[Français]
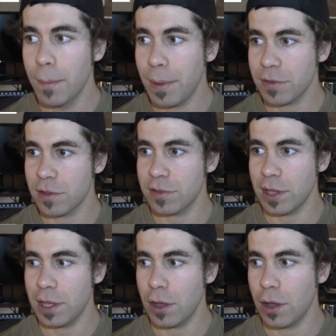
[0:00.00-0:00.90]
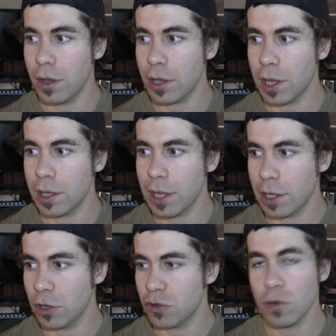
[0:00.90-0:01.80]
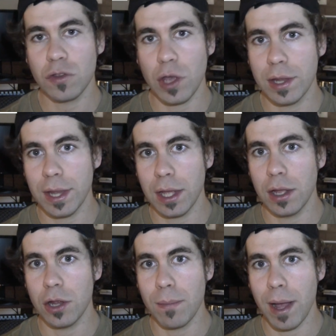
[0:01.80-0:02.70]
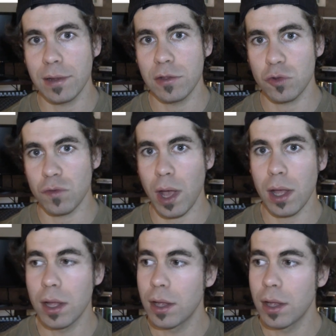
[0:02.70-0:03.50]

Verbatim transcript: parce que c'est euh, quelque chose qui a été demandé souvent.